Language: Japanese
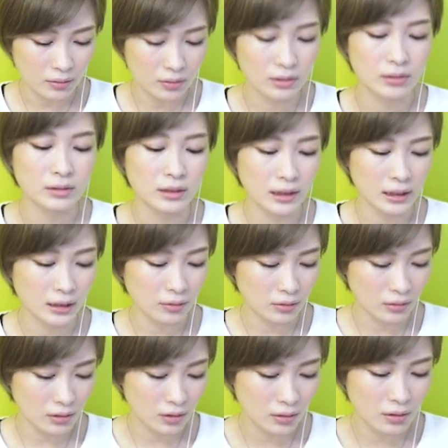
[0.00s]
ごとに
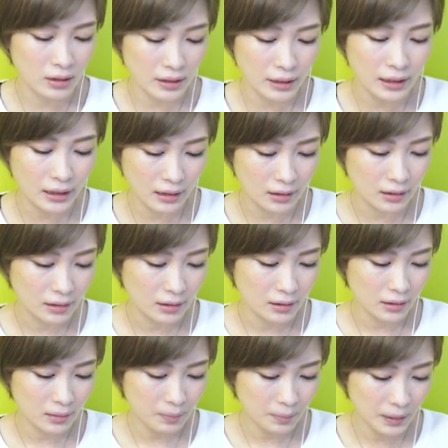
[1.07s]
この属性
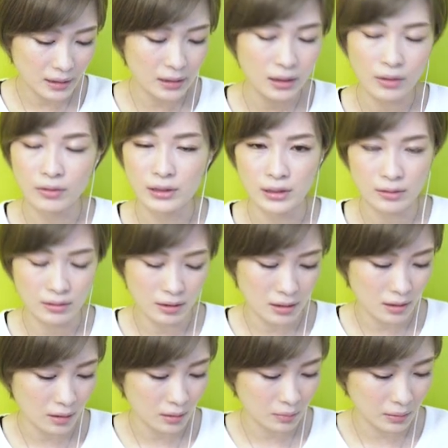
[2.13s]
別に落ちるんで
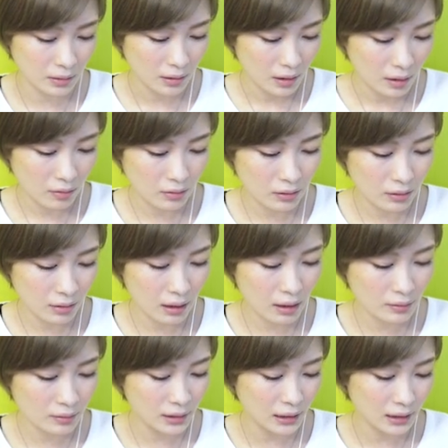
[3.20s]
すけども、この
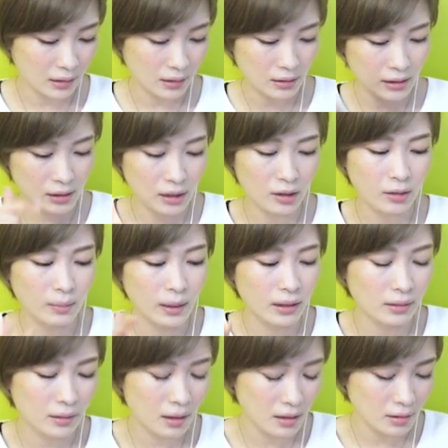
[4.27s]
青い月の
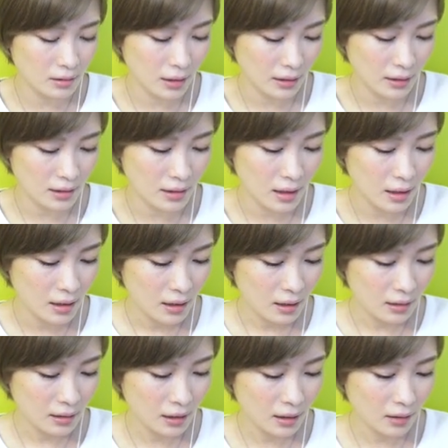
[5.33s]
マークがルーナですね。
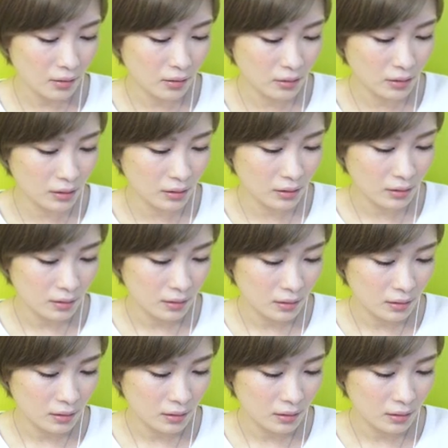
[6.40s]
で、この